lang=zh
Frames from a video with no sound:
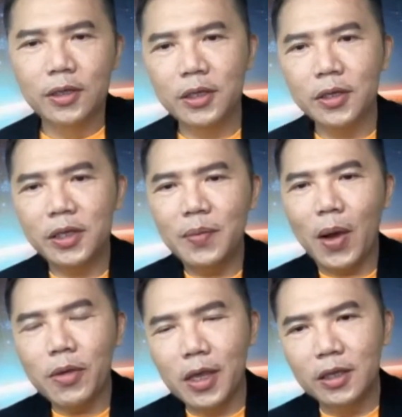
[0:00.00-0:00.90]
其实细
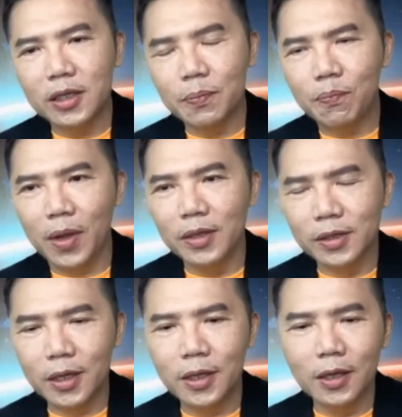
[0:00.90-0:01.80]
胞因子本
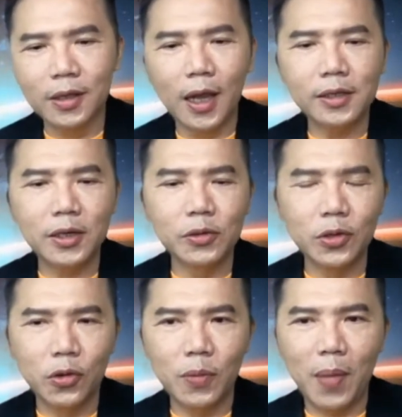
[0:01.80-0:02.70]
身呢，它就是
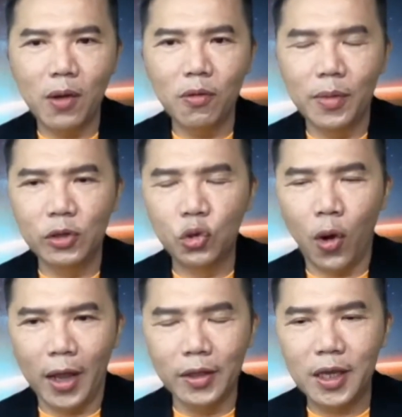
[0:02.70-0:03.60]
会帮我们
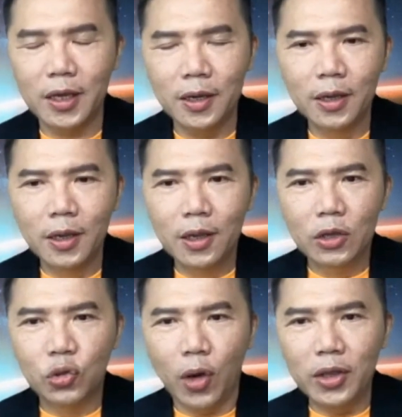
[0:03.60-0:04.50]
传递
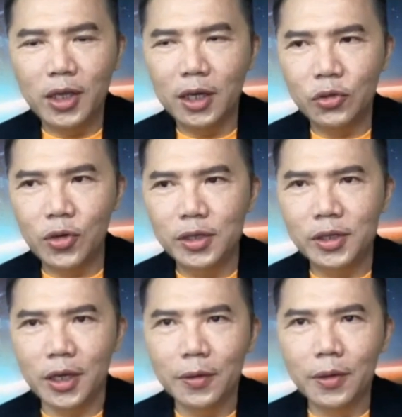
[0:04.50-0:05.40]
传递这个讯
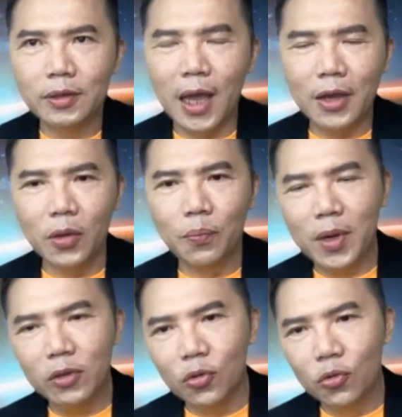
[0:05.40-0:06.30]
息。当有
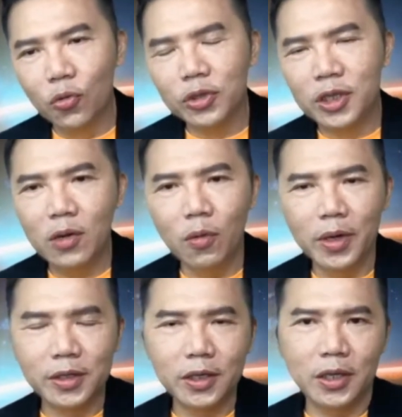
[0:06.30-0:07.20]
病毒入侵我
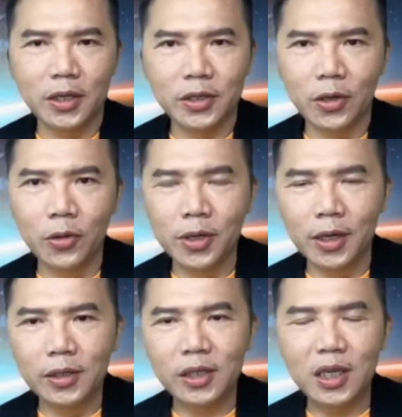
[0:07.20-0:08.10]
们的身体的时候呢，
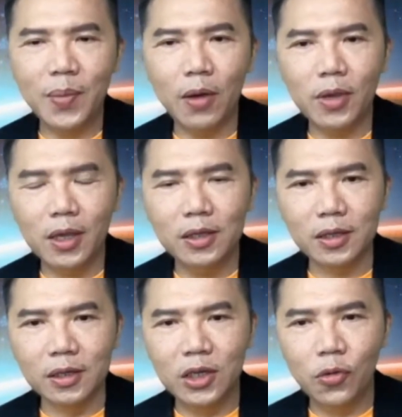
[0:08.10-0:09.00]
细胞因
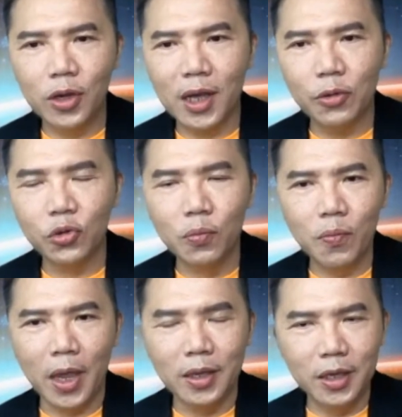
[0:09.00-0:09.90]
子就会告诉
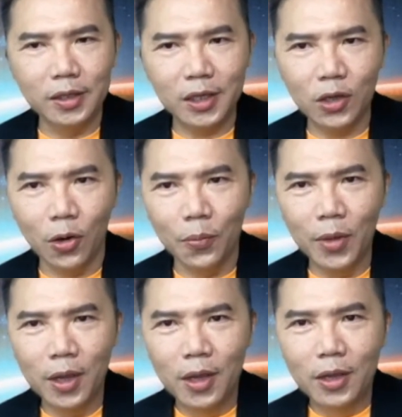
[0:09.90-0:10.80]
免疫系统
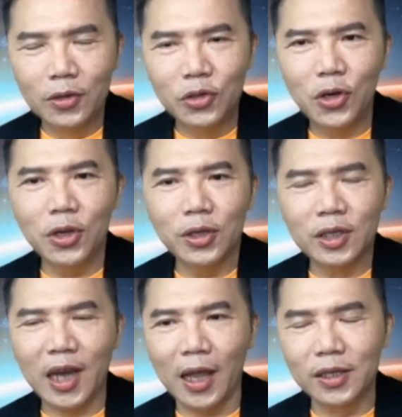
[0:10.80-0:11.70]
去
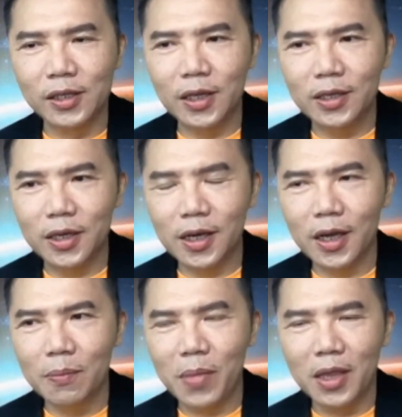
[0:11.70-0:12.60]
产生这
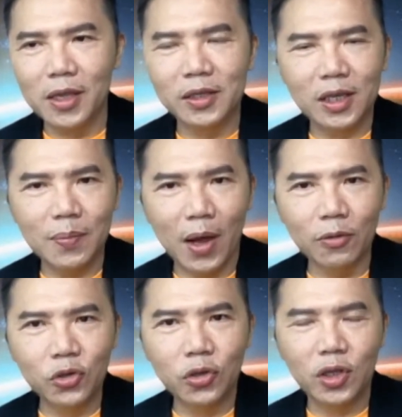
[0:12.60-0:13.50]
个免疫细
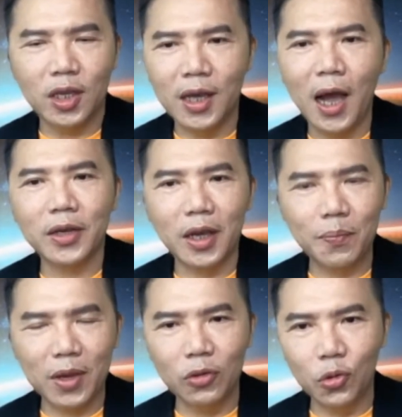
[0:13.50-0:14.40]
胞去抵抗那个
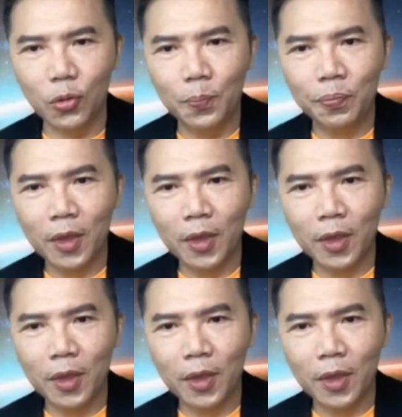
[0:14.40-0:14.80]
病毒。